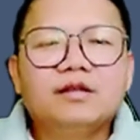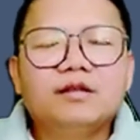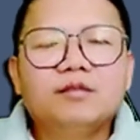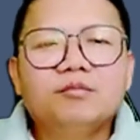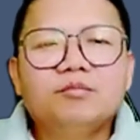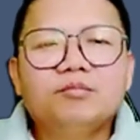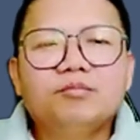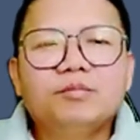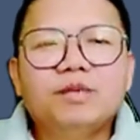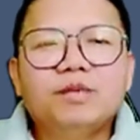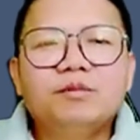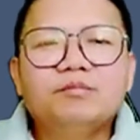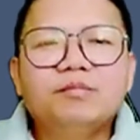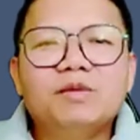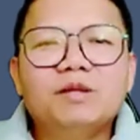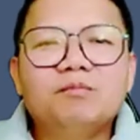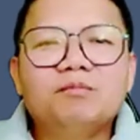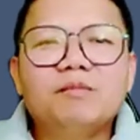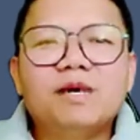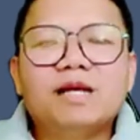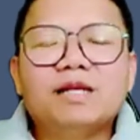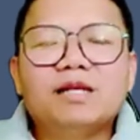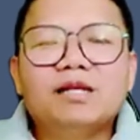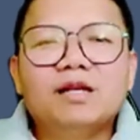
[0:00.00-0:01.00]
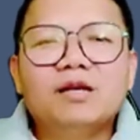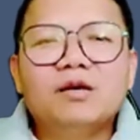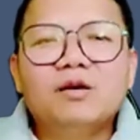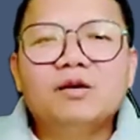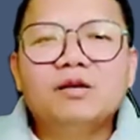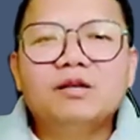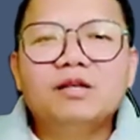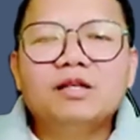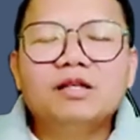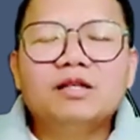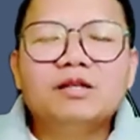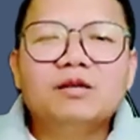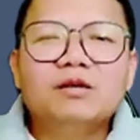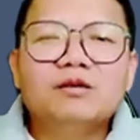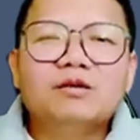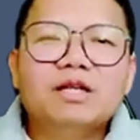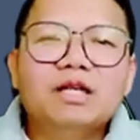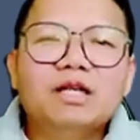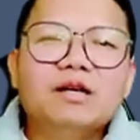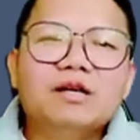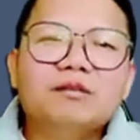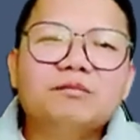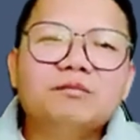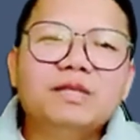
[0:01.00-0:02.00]
ơn bậc bạt là hồ đất không
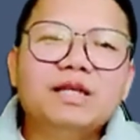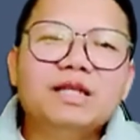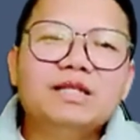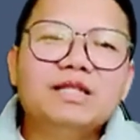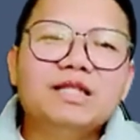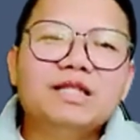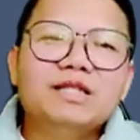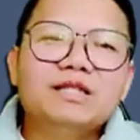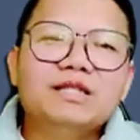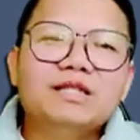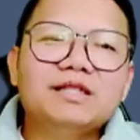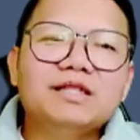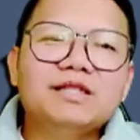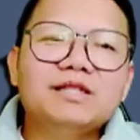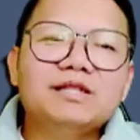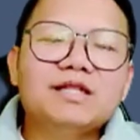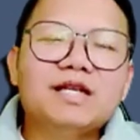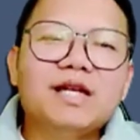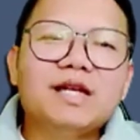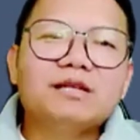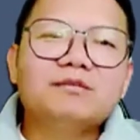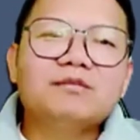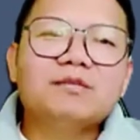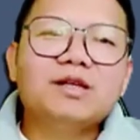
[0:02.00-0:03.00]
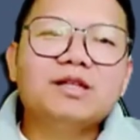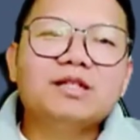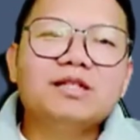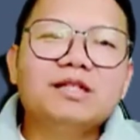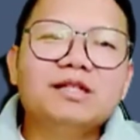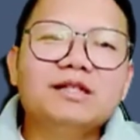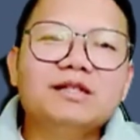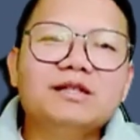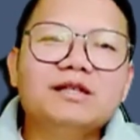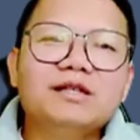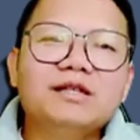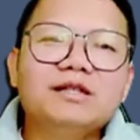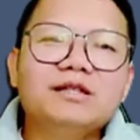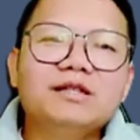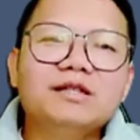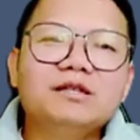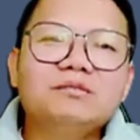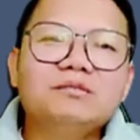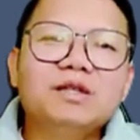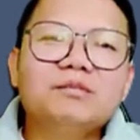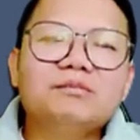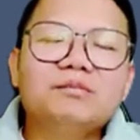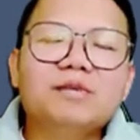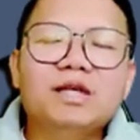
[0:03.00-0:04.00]
năng ọt men nhiệt chỉ ti giờ lạnh bao giờ thế giờ
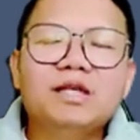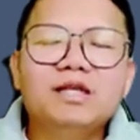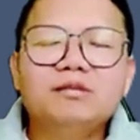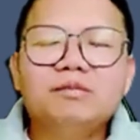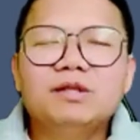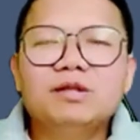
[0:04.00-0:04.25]
men pay men